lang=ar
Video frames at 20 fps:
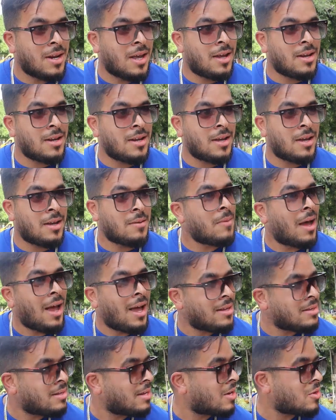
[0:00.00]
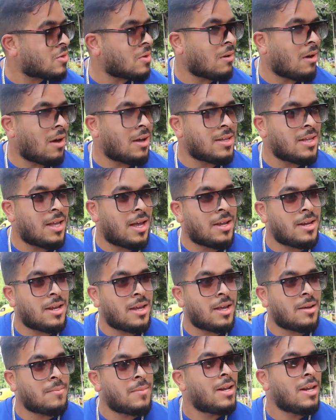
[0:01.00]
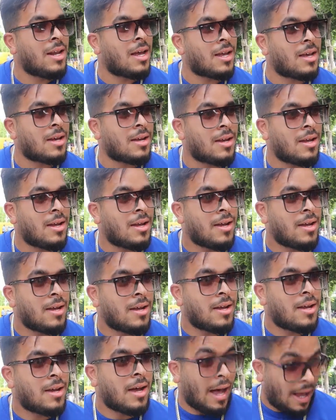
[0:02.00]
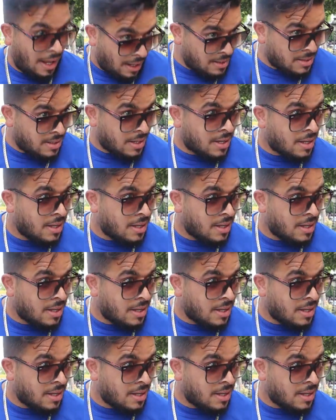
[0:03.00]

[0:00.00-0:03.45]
من هنا ما عندكش اقعد لهنا من الاخر عندك